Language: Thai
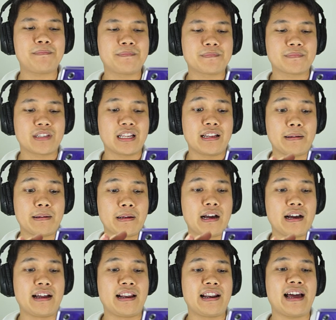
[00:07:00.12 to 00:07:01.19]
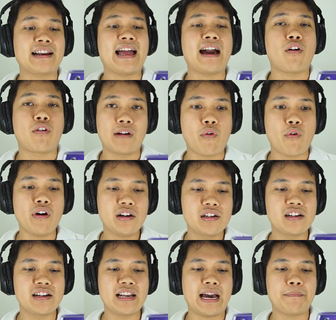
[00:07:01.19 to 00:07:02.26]
ครับหลักๆของเราก็
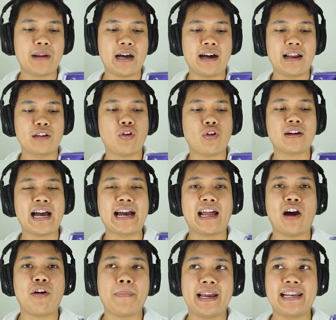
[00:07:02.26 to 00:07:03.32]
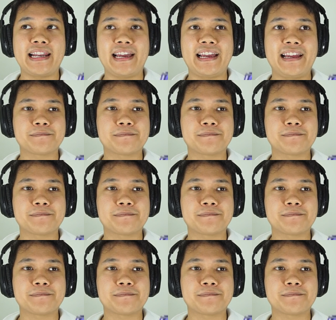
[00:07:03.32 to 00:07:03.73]
คือนะครับเราต้องการเข้าไปใน